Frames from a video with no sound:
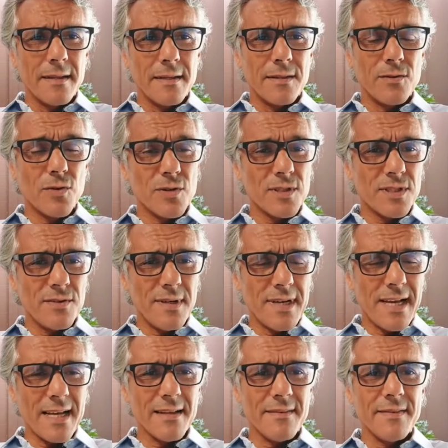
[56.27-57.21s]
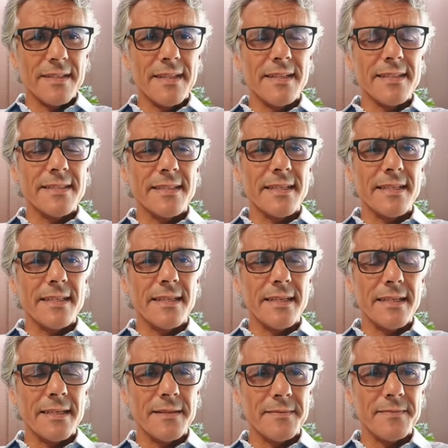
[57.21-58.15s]
Donc ce live est
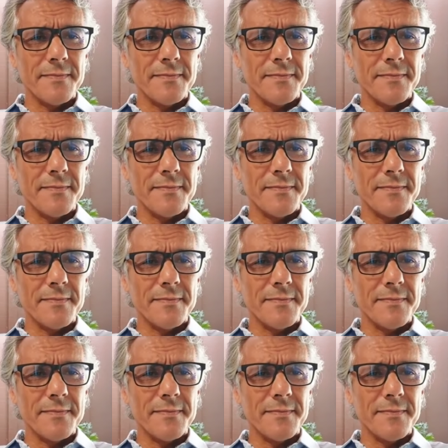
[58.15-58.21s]
destiné